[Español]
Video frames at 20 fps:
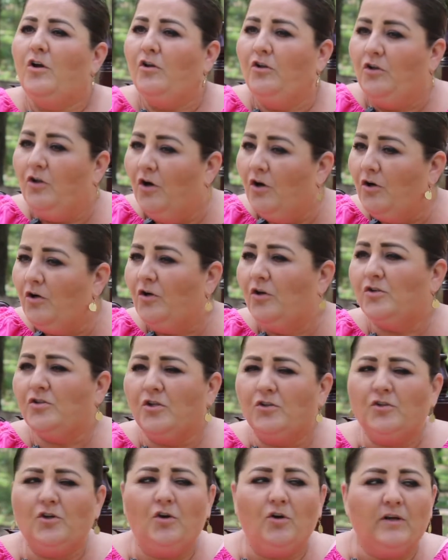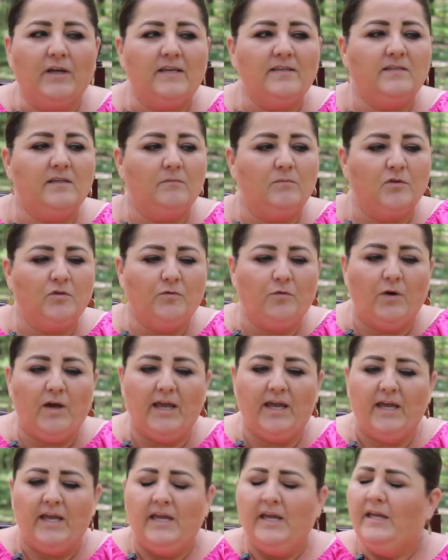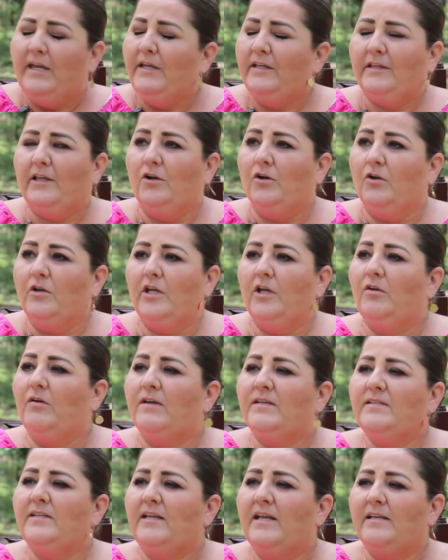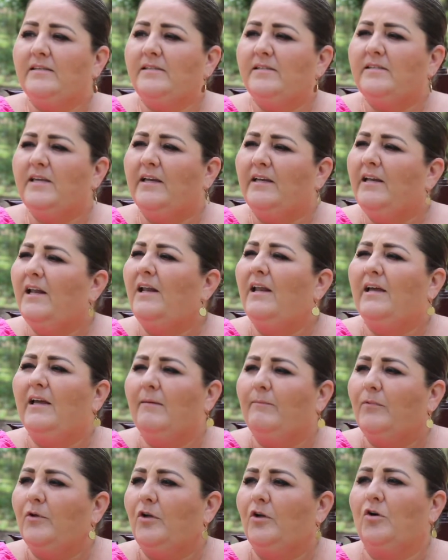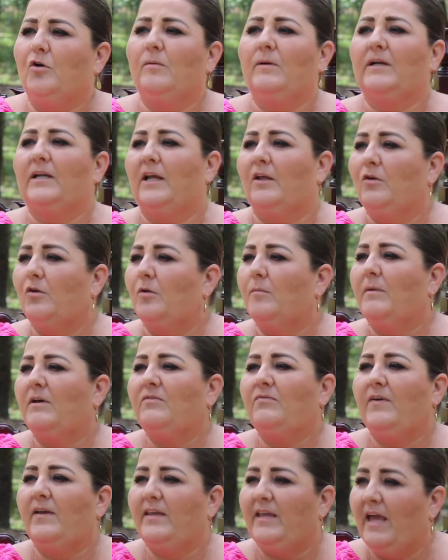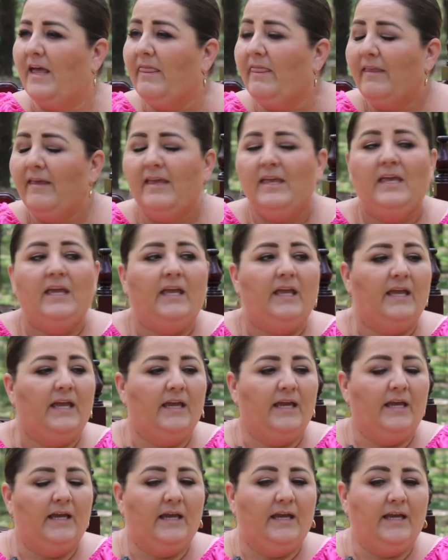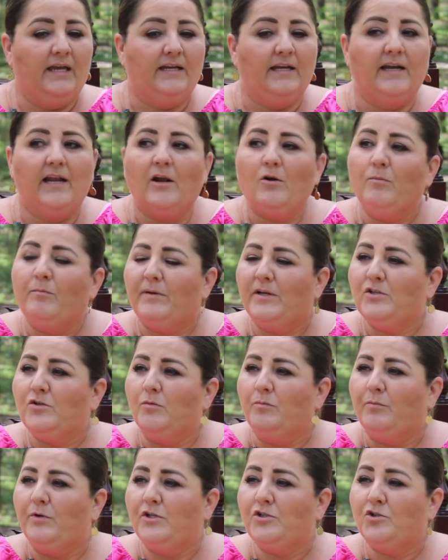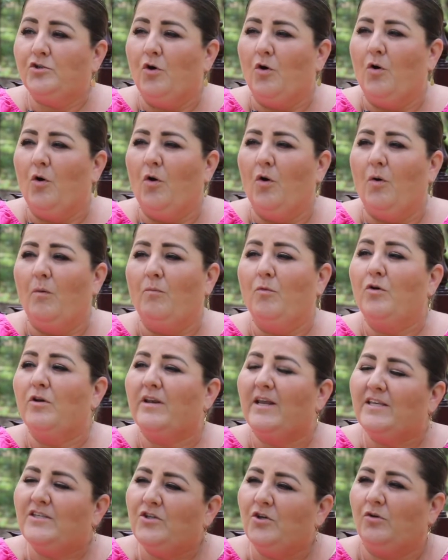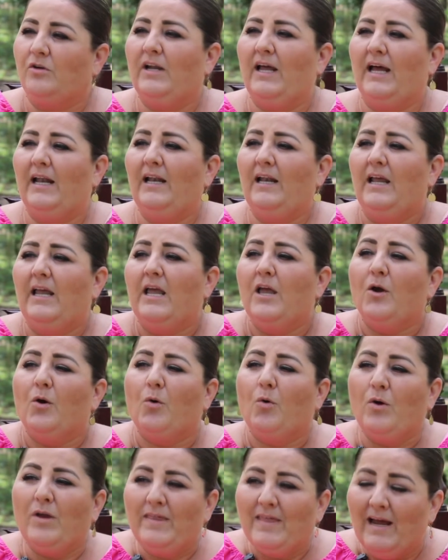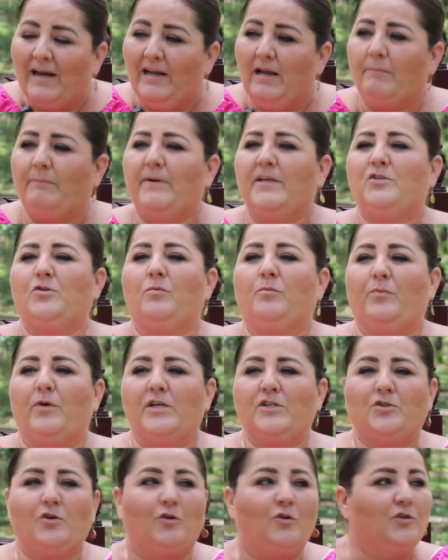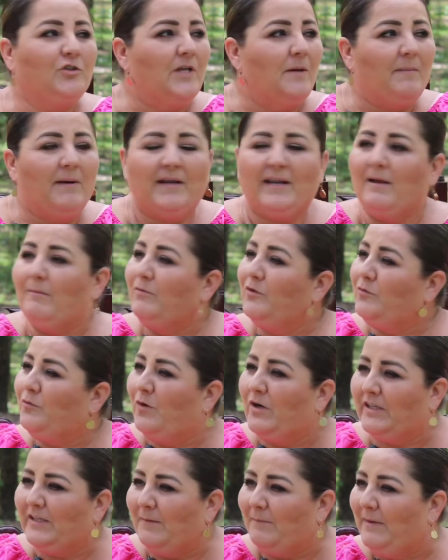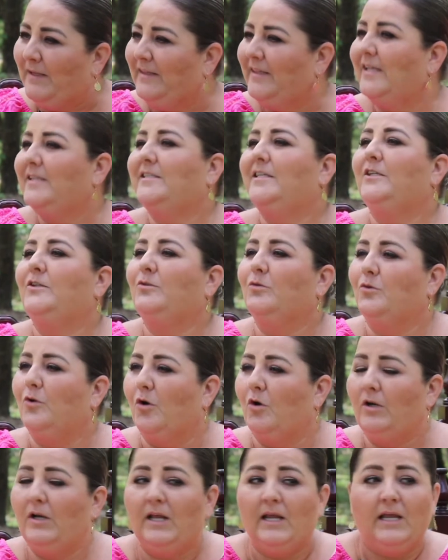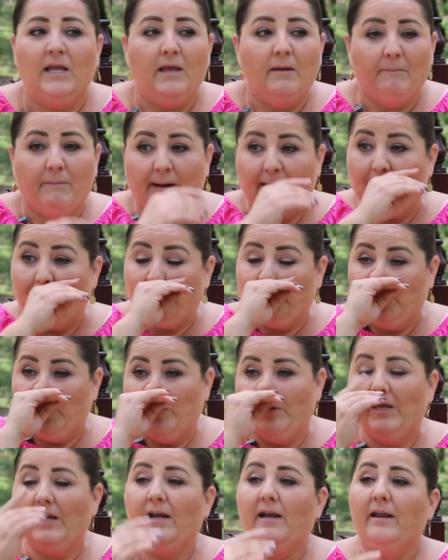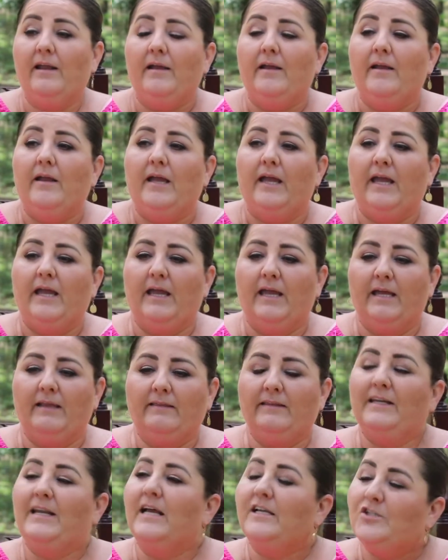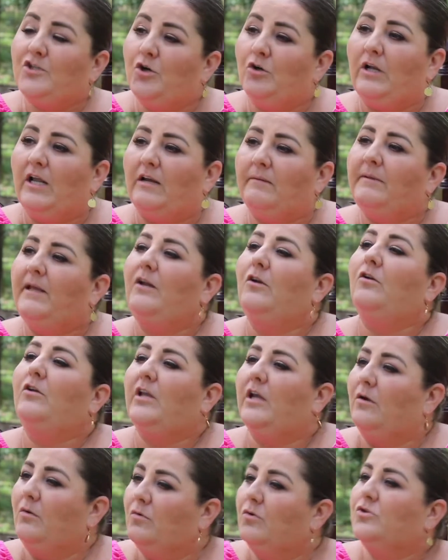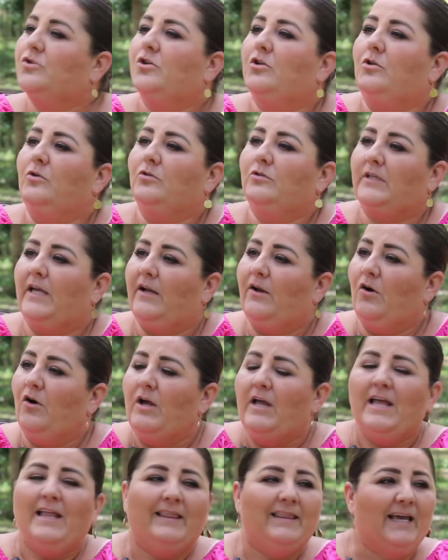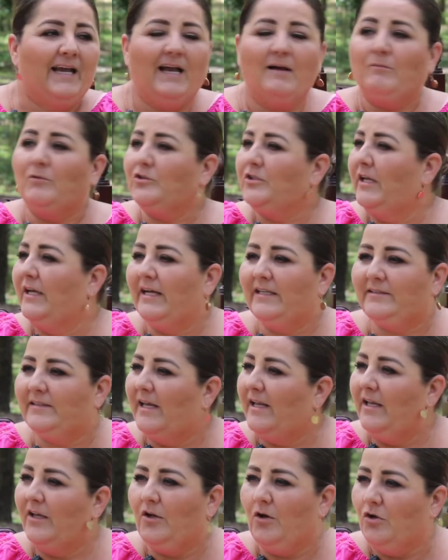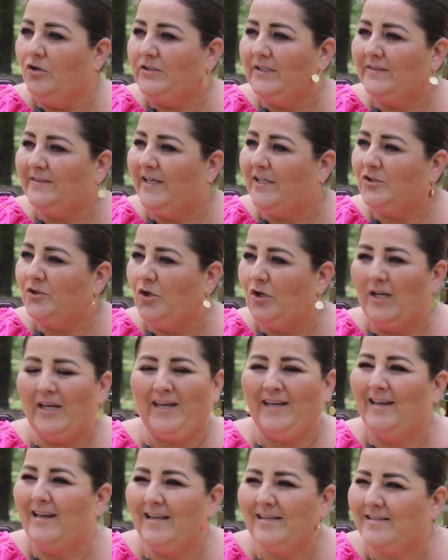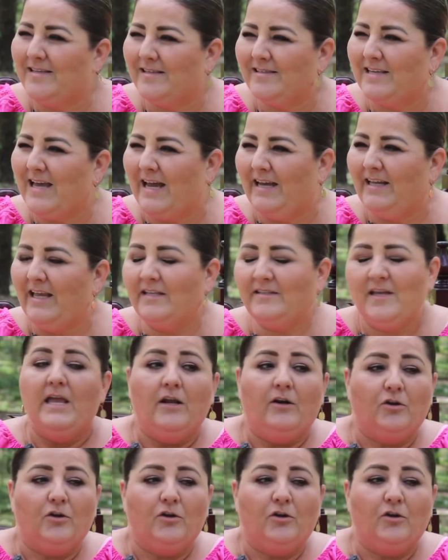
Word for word: No, nosotros lo que hicimos fue, y te lo quiero decir así, seguir el ejemplo del gobernador Omar Fayad, eh, generar un presupuesto muy racional, cuidar el presupuesto, nos amarramos fuertemente el cinturón para poder eh, direccionar bien los recursos, Lucero, dejamos de gastar en cosas que son innecesarias.